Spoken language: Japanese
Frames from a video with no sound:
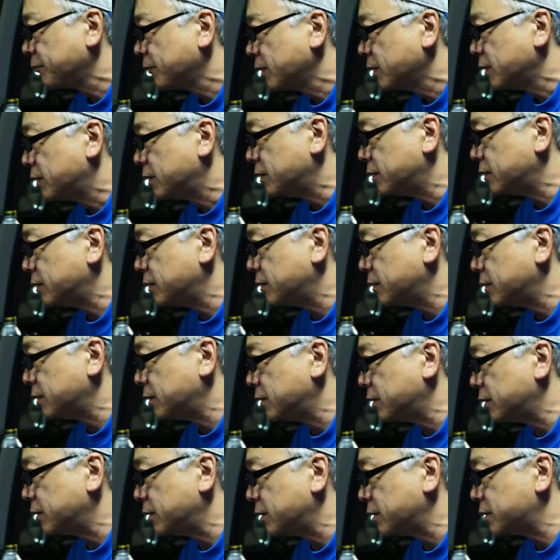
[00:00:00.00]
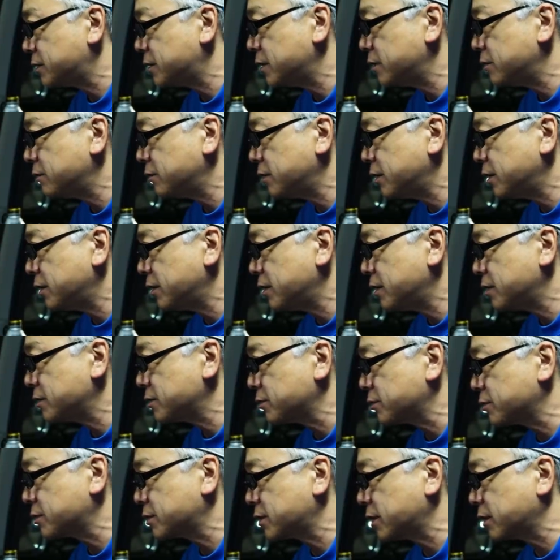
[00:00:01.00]
えー、SLD
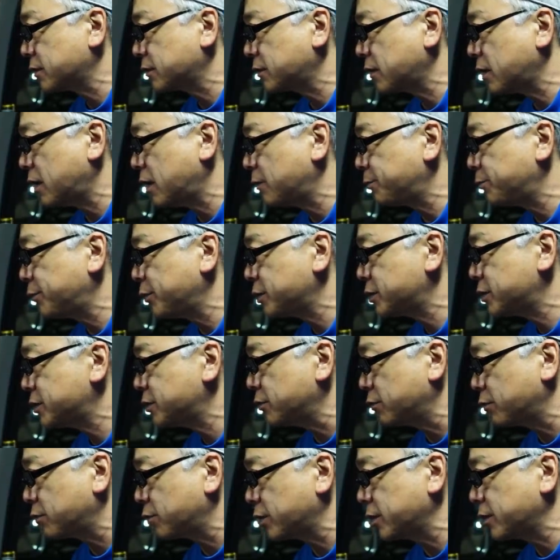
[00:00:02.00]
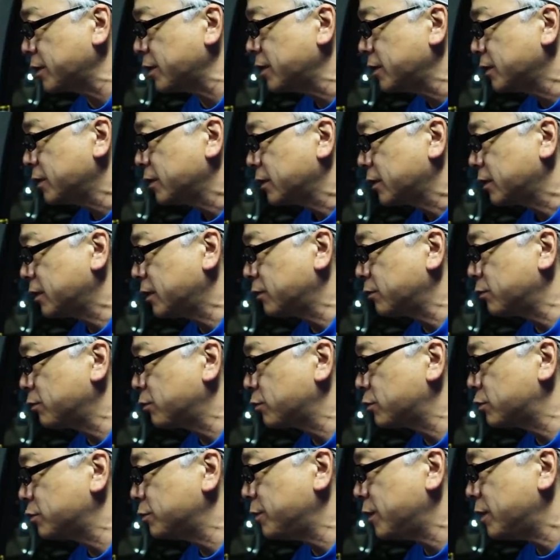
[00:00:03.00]
レンズを使ったアポーを、これね、が
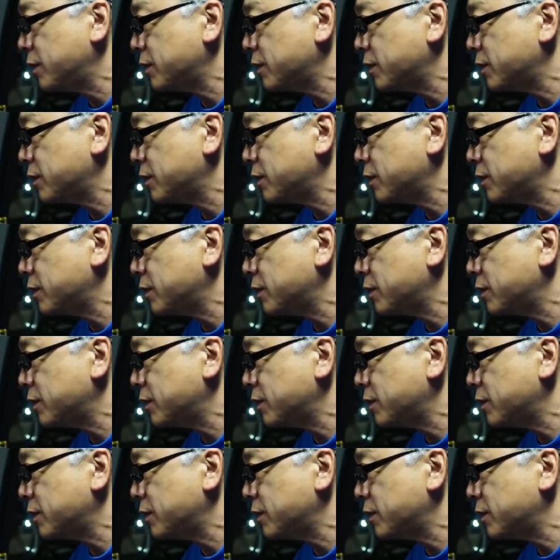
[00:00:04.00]
6万